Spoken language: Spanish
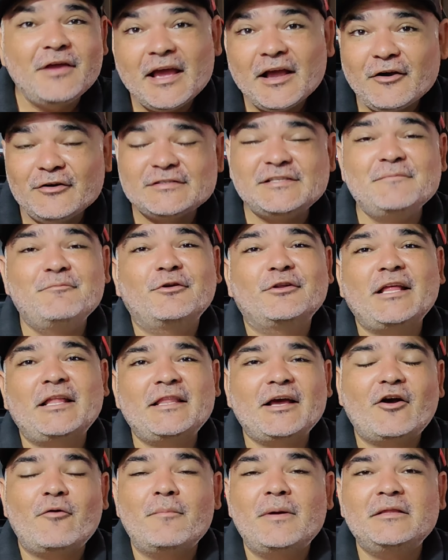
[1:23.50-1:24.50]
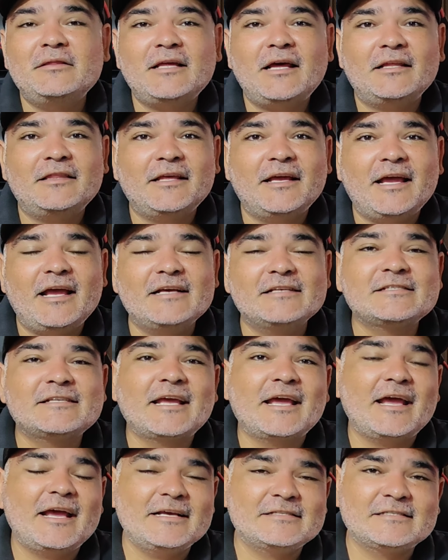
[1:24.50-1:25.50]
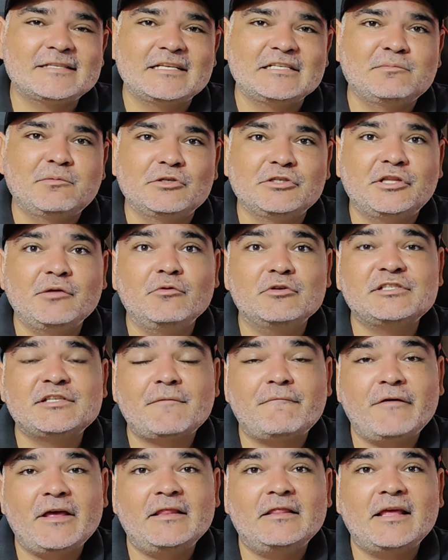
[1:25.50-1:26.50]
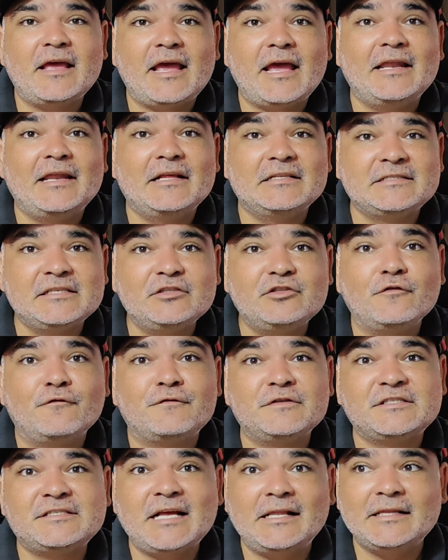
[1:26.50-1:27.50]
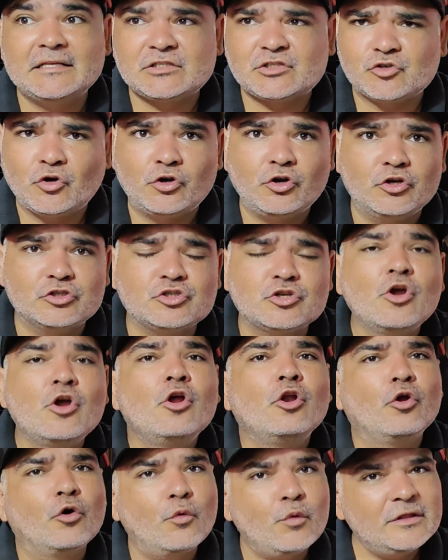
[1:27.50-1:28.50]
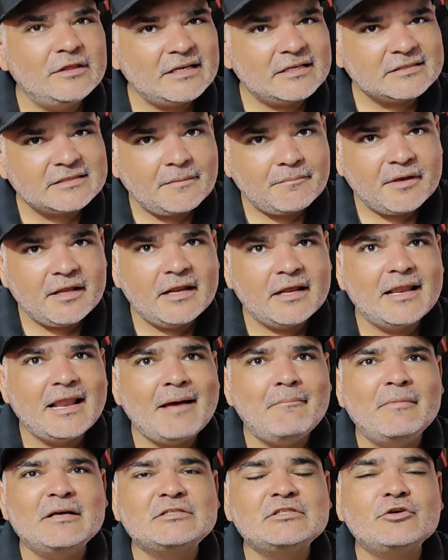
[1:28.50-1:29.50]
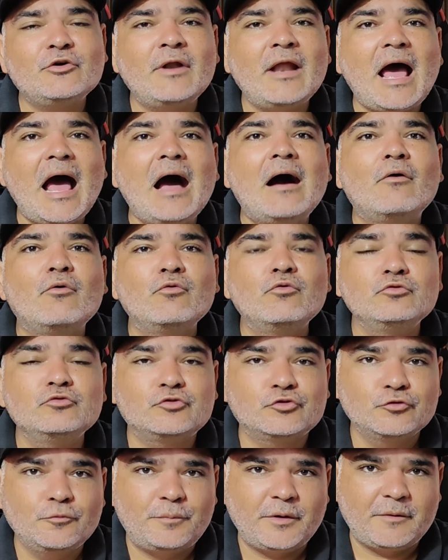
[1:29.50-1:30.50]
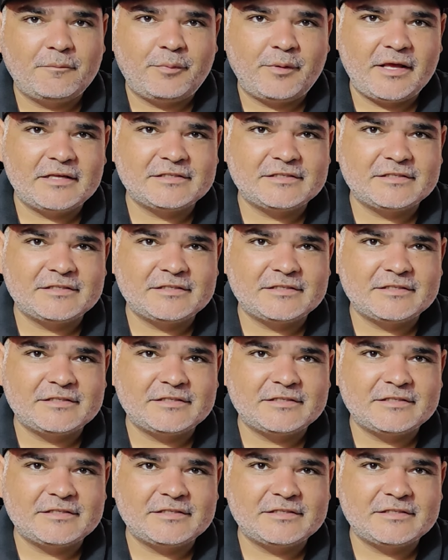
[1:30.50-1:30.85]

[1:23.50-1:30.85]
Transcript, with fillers: Bien, cosa importante comentarte es que este dispositivo se vende en el sitio oficial de Sonos, lo encuentras también en Amazon a un super